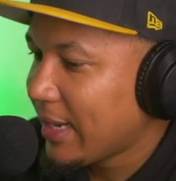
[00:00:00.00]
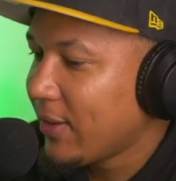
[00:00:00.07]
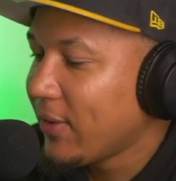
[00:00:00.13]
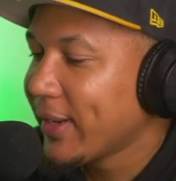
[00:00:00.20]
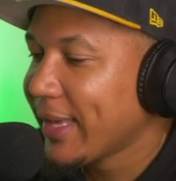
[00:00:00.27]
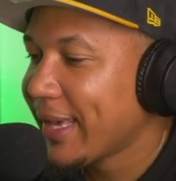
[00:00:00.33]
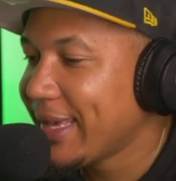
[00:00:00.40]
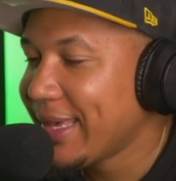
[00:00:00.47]

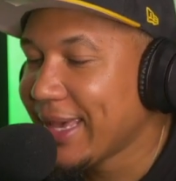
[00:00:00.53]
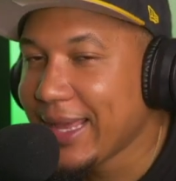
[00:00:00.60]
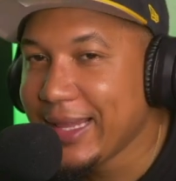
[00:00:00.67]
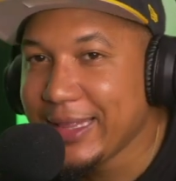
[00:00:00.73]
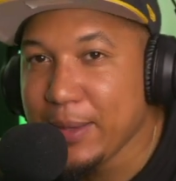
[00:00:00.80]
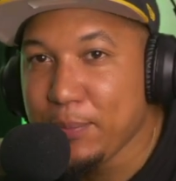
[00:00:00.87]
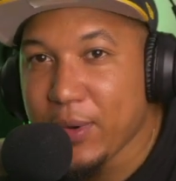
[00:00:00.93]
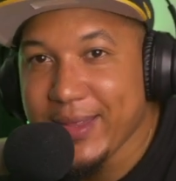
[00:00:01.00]
ok, es
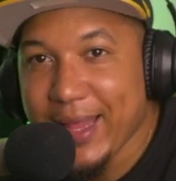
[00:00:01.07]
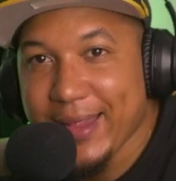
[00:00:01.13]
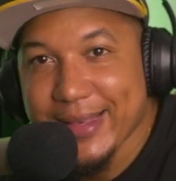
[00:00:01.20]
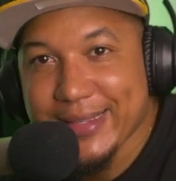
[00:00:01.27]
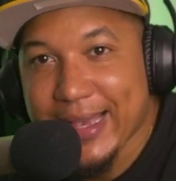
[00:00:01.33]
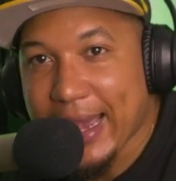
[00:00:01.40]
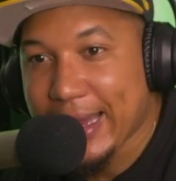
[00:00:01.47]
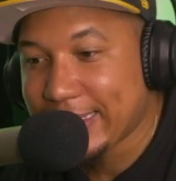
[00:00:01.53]
que el tipo anda
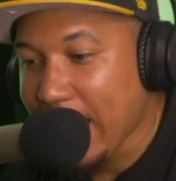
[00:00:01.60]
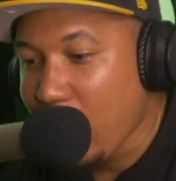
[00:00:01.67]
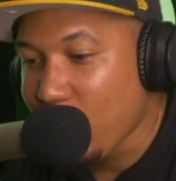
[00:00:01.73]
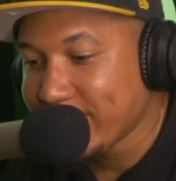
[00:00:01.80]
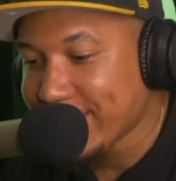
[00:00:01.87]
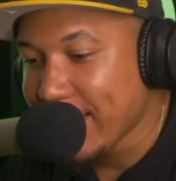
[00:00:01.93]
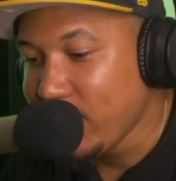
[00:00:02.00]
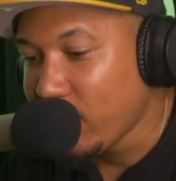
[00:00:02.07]

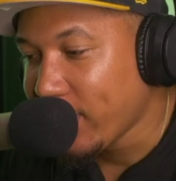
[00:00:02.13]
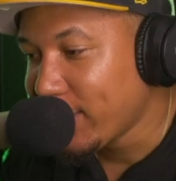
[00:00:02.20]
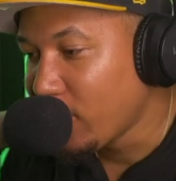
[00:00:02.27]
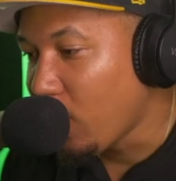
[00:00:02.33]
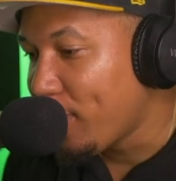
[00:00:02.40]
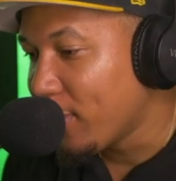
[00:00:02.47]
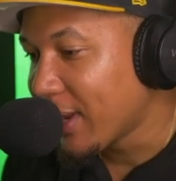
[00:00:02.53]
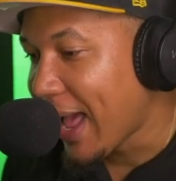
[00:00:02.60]
desacatado, haciendo de
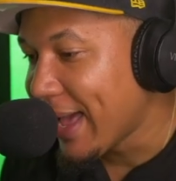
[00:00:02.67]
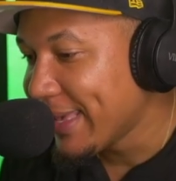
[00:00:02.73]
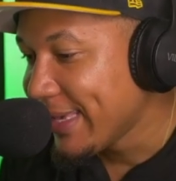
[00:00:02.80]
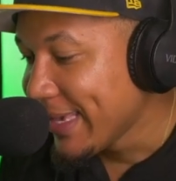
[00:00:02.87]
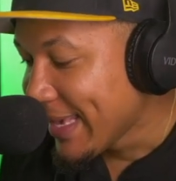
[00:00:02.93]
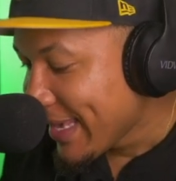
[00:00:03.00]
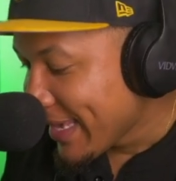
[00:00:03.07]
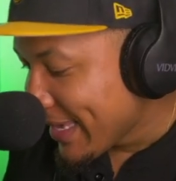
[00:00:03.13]
todo por
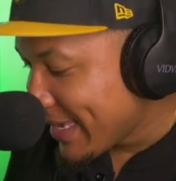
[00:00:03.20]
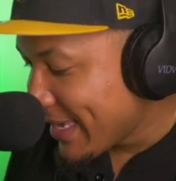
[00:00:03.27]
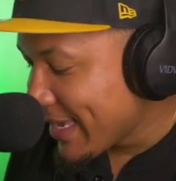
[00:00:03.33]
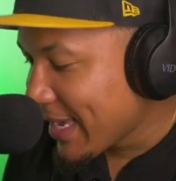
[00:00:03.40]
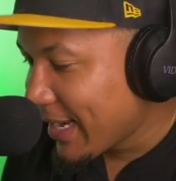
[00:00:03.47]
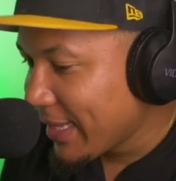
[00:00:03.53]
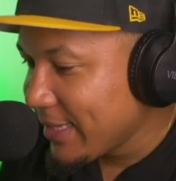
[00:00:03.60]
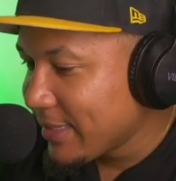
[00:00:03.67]
ahí.
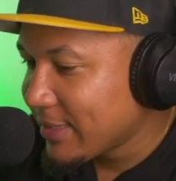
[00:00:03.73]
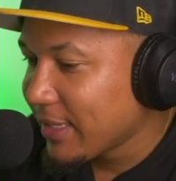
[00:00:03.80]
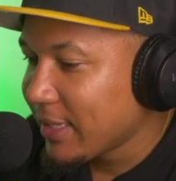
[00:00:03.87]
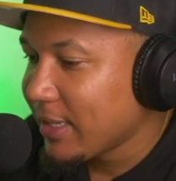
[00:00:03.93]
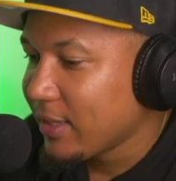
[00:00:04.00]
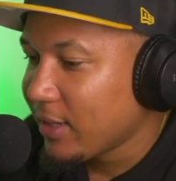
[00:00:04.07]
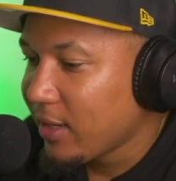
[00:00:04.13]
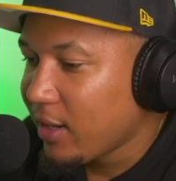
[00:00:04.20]
Y ella le
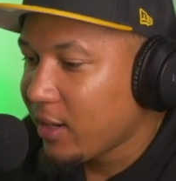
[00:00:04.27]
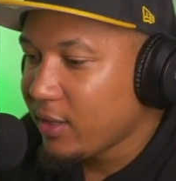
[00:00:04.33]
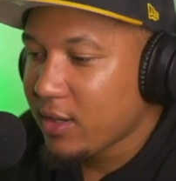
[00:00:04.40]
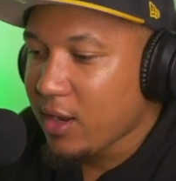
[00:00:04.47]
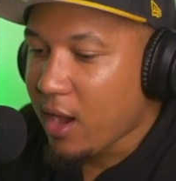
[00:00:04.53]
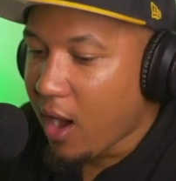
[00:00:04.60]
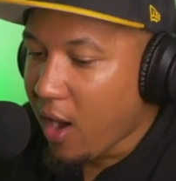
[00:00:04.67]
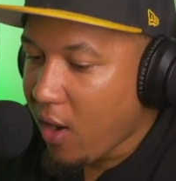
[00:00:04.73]
dice,
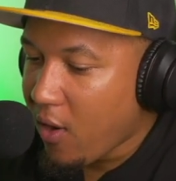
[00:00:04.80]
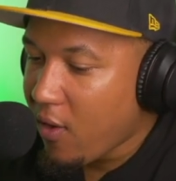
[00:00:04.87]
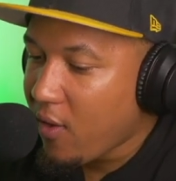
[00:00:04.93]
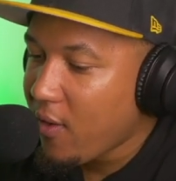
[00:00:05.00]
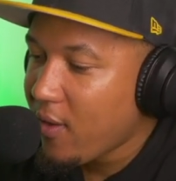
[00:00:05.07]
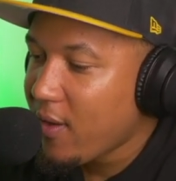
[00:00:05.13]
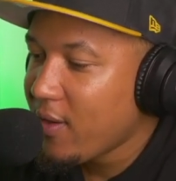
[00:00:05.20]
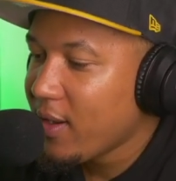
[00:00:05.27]

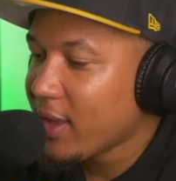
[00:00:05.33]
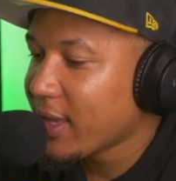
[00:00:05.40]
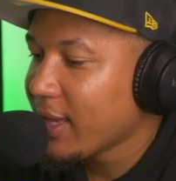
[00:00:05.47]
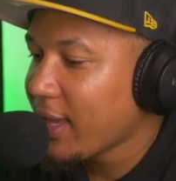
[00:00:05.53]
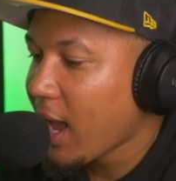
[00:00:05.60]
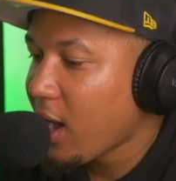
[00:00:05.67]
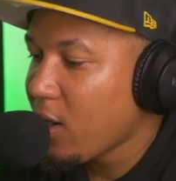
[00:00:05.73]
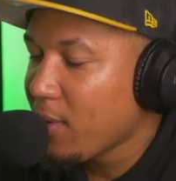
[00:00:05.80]
no, hay
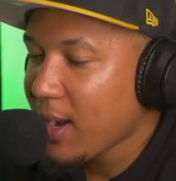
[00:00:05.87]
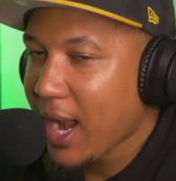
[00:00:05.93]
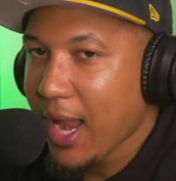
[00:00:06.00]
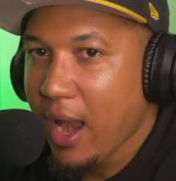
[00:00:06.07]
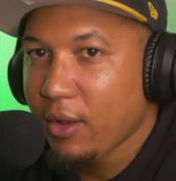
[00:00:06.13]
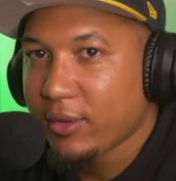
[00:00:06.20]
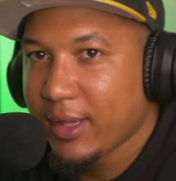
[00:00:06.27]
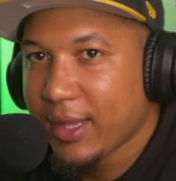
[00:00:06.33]
que
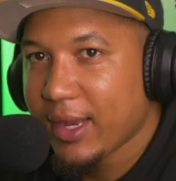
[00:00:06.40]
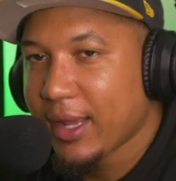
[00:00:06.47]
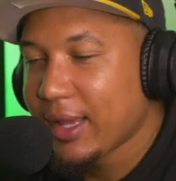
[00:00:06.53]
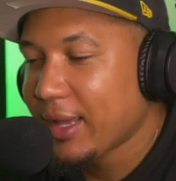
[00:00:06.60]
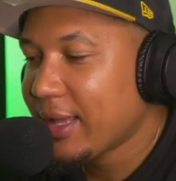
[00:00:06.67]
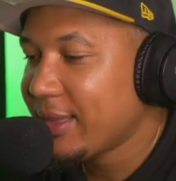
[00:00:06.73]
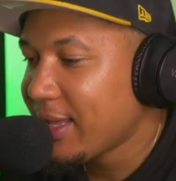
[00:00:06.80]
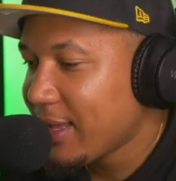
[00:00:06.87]
cobrarle a los
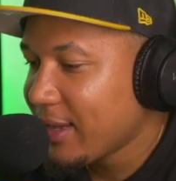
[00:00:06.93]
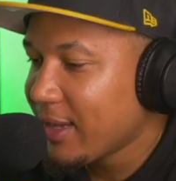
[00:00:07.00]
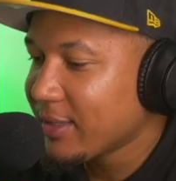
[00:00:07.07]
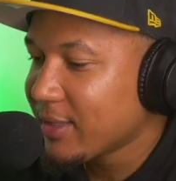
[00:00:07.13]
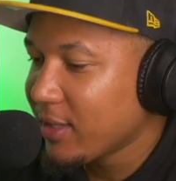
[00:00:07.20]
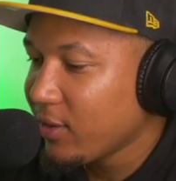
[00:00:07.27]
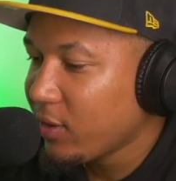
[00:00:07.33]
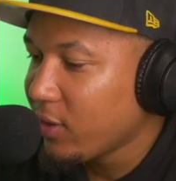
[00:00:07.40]
tigres que andan
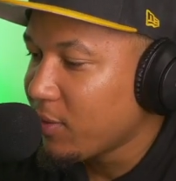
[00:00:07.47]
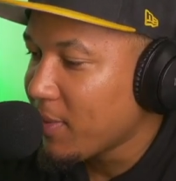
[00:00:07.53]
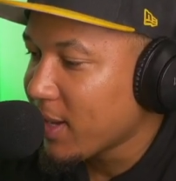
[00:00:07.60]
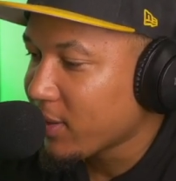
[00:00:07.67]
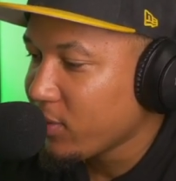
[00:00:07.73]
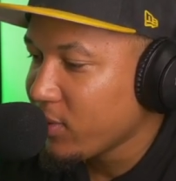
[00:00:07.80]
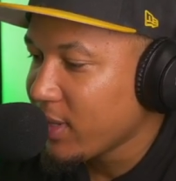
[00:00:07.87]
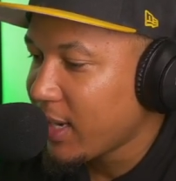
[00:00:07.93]
haciendo
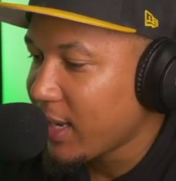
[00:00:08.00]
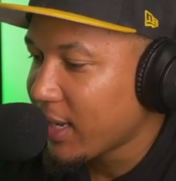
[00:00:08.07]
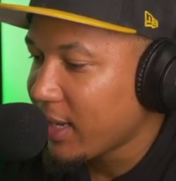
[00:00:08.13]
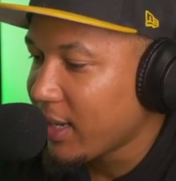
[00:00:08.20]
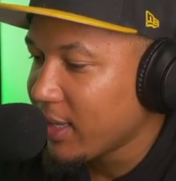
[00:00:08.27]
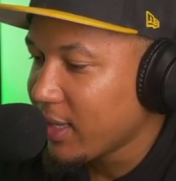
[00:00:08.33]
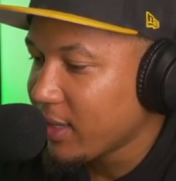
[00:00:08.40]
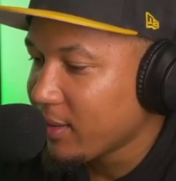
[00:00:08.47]
marrulla en la
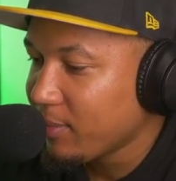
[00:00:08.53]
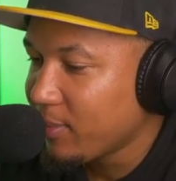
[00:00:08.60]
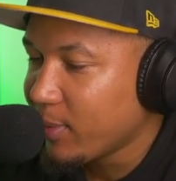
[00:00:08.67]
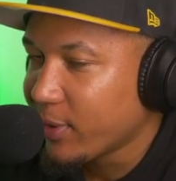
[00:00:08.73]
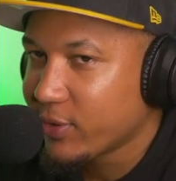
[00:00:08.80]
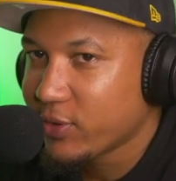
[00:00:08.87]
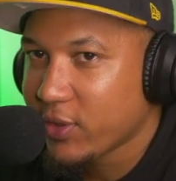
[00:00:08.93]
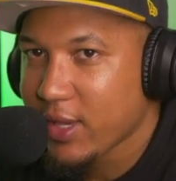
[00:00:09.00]
calle.
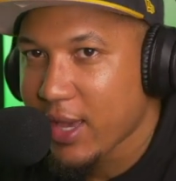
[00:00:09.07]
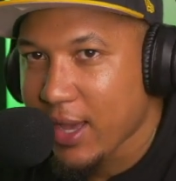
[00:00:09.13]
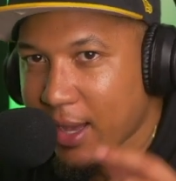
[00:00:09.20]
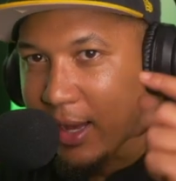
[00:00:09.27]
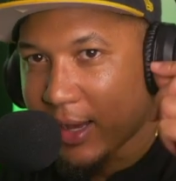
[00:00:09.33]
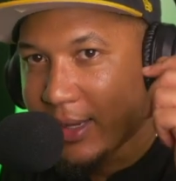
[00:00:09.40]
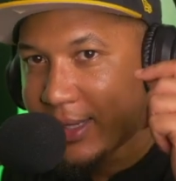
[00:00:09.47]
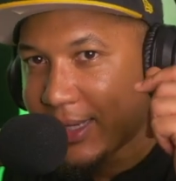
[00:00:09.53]
Por eso
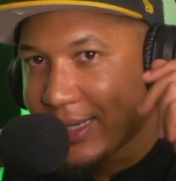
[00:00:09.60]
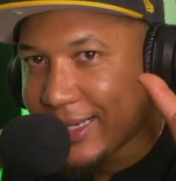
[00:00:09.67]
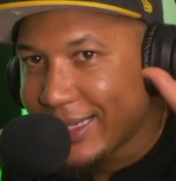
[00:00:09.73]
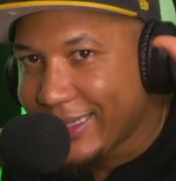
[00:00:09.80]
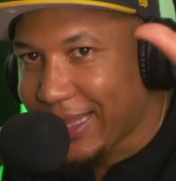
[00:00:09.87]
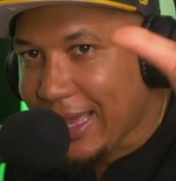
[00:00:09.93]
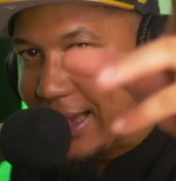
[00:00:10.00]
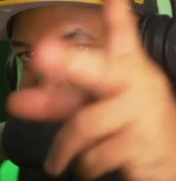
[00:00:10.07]
ya
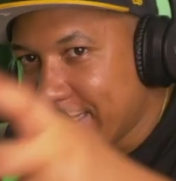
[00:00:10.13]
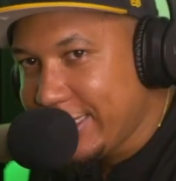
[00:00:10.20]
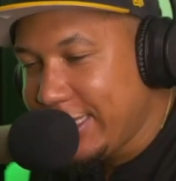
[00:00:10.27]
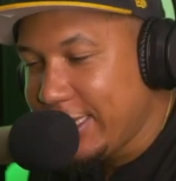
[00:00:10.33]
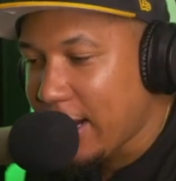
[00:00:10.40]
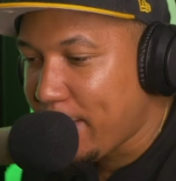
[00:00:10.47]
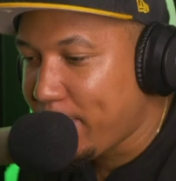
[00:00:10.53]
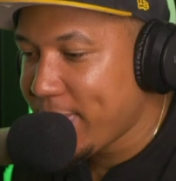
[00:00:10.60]
está
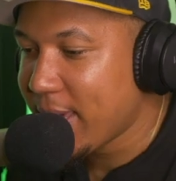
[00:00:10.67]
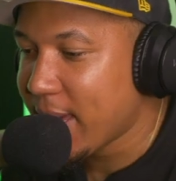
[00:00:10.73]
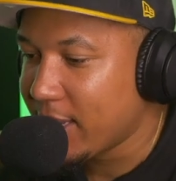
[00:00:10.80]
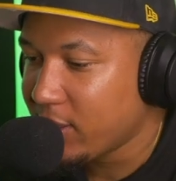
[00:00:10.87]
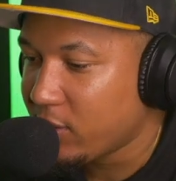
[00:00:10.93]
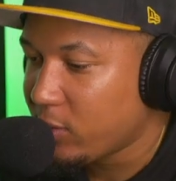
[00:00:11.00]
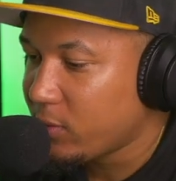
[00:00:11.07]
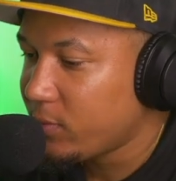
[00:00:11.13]

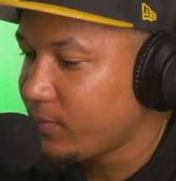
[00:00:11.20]
chapeando.